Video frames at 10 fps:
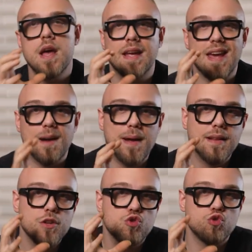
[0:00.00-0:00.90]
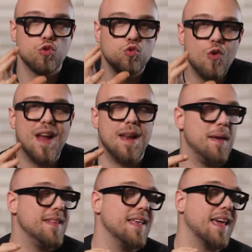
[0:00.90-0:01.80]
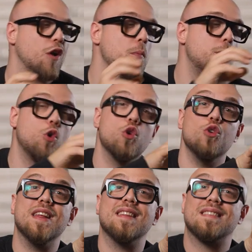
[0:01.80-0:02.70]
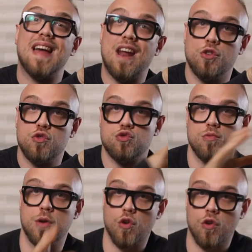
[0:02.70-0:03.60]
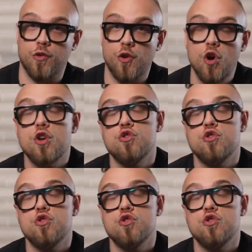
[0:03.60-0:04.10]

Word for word: Chiaramente sono due elementi che compongono l'interno del nostro microfono,